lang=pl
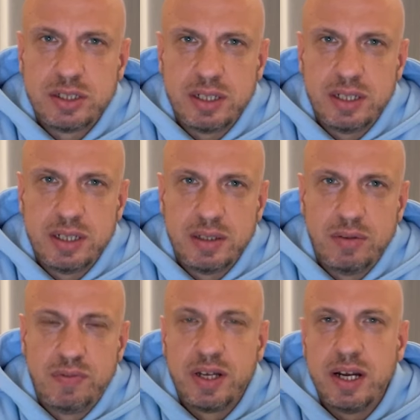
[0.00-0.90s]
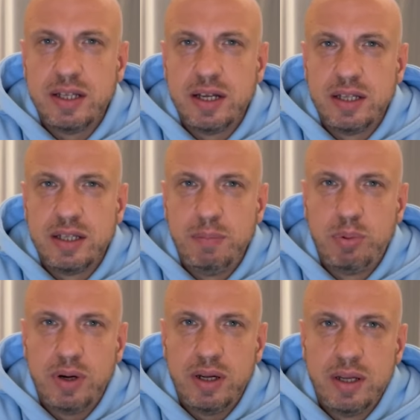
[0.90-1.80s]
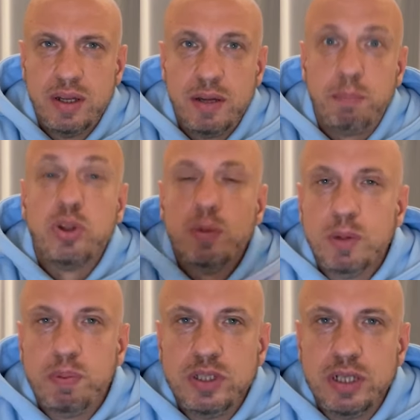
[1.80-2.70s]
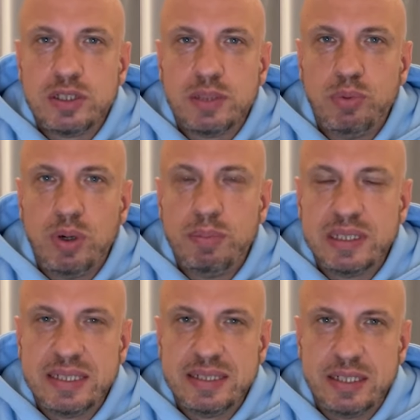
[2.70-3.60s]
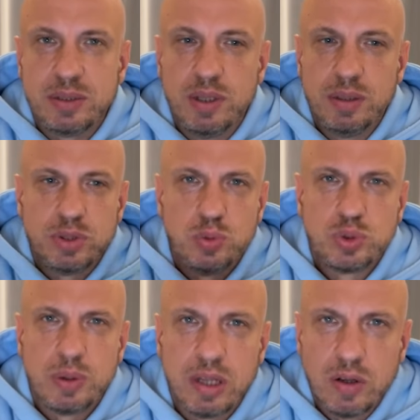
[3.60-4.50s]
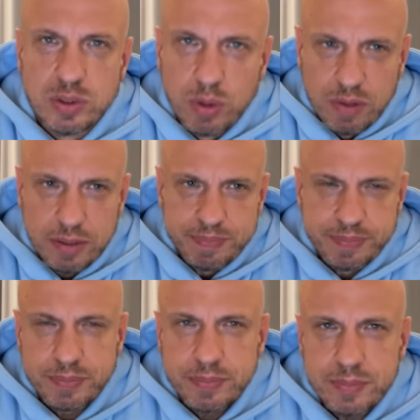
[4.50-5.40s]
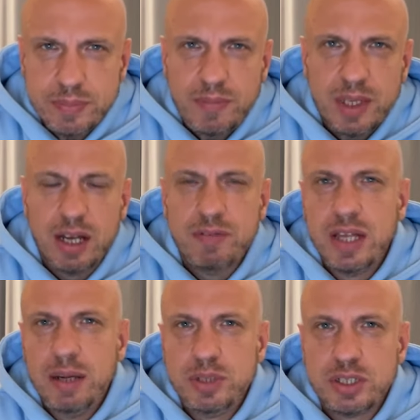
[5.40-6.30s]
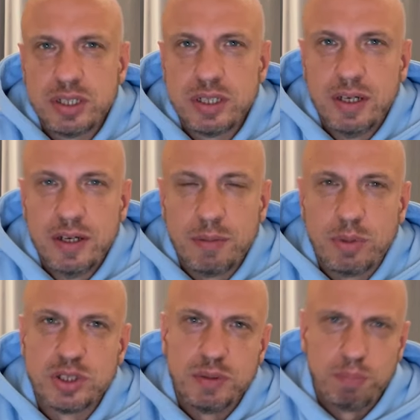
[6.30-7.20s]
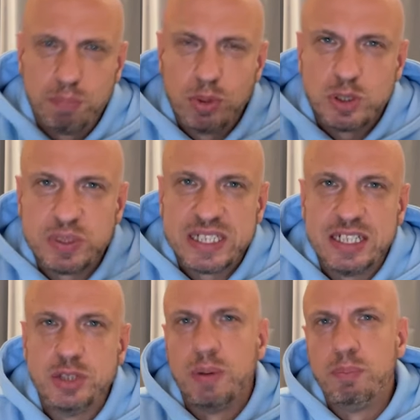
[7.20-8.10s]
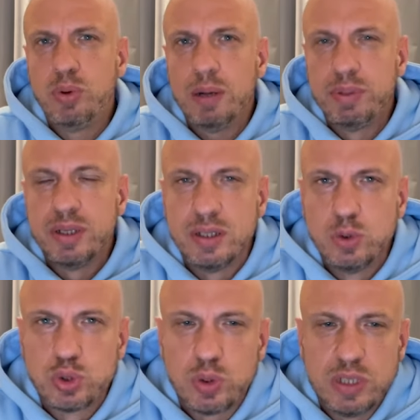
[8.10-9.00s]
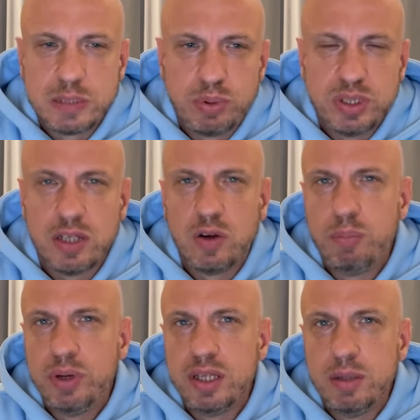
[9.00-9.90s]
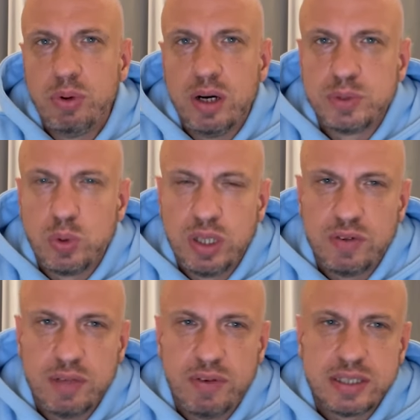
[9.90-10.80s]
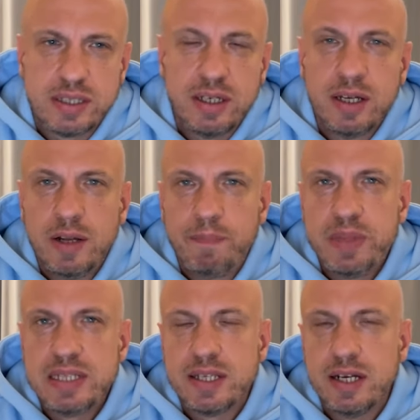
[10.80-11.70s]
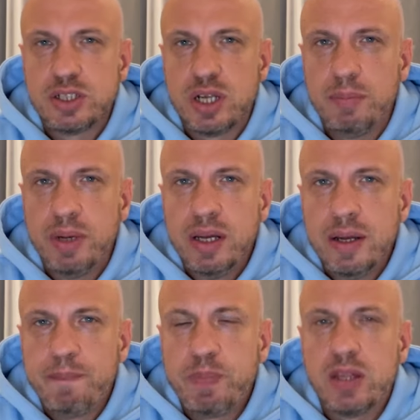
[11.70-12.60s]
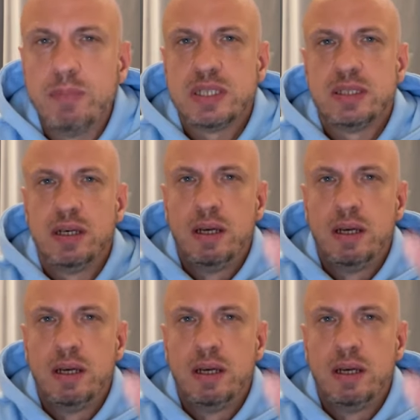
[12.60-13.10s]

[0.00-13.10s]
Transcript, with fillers: że no, wygrana Dibła, podobno powiedziałem, że byłaby sensacją, nie wiem czy użyłem tego słowa, ale wydaje mi się, może, może przesadziłem. Byłaby dużą niespodzianką, bo ja była absolutnie w tej walce nie skreślam. Natomiast